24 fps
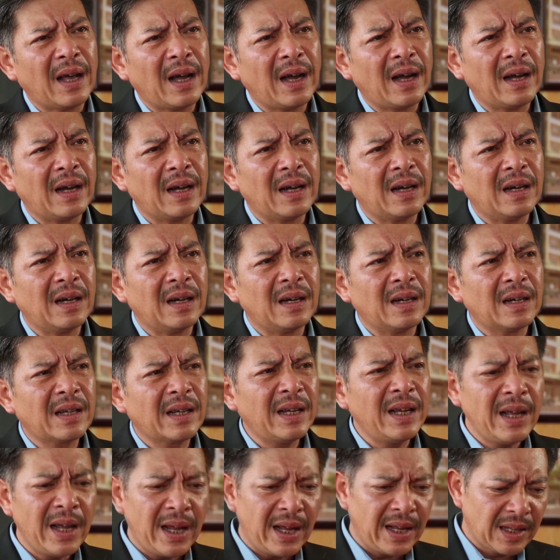là
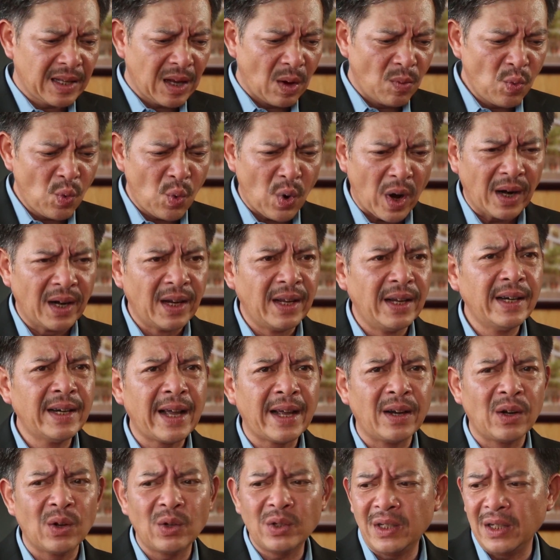cái hệ thống quản lý
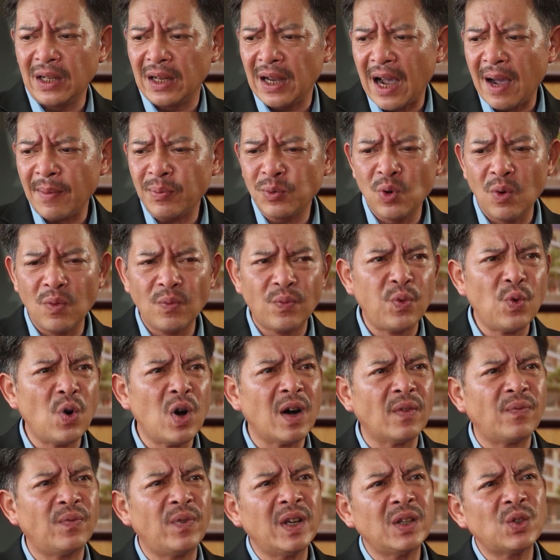này nó chỉ áp dụng phù
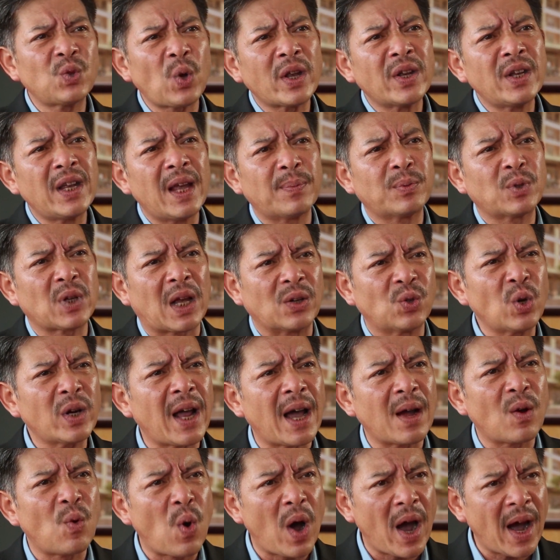hợp với doanh nghiệp sản xuất
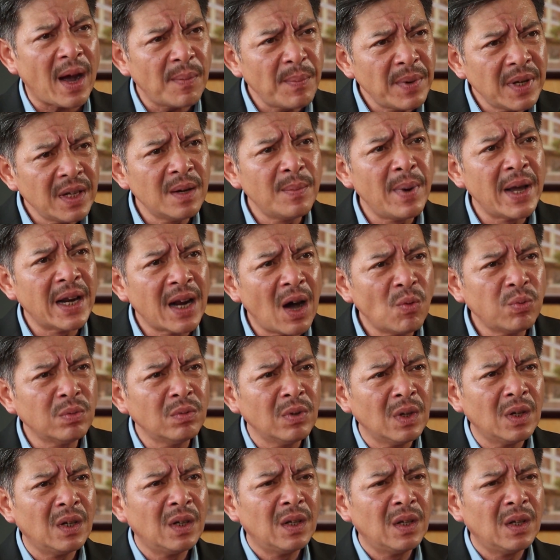hàng hóa như bên ông